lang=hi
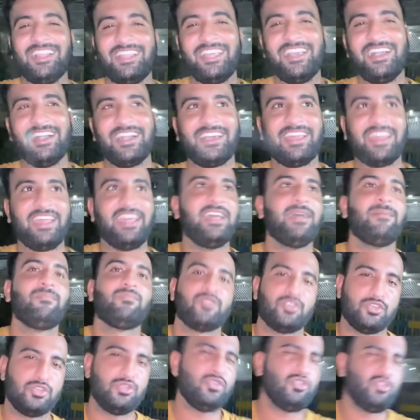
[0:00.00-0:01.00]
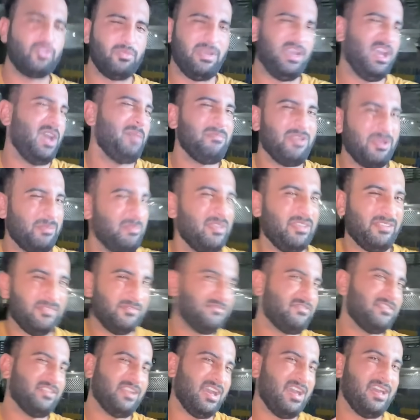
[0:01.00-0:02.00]
दिया करें शुरू में हमें अभी
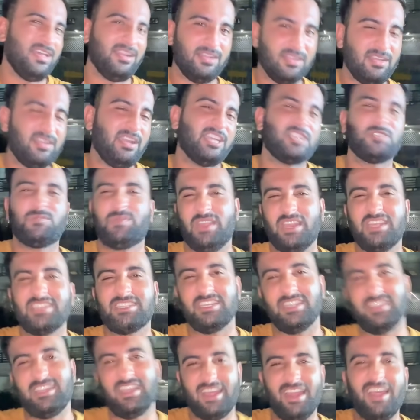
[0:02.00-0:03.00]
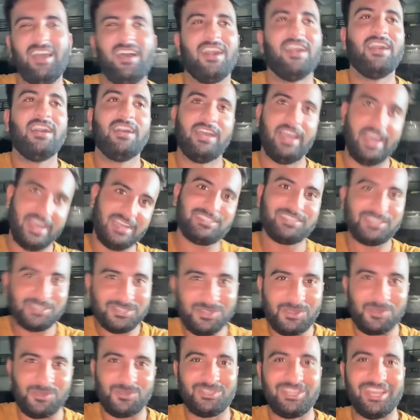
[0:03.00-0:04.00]
फिलहाल एक्सपीरियंस नहीं है ना ऐसा ऐसा तो
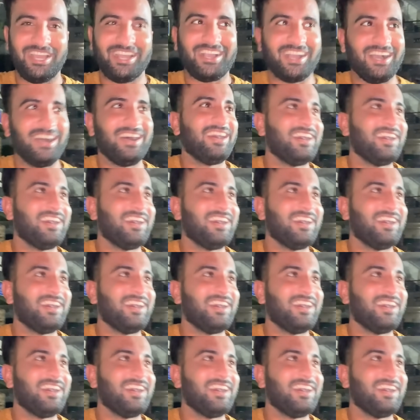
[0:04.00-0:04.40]
हो जाएगा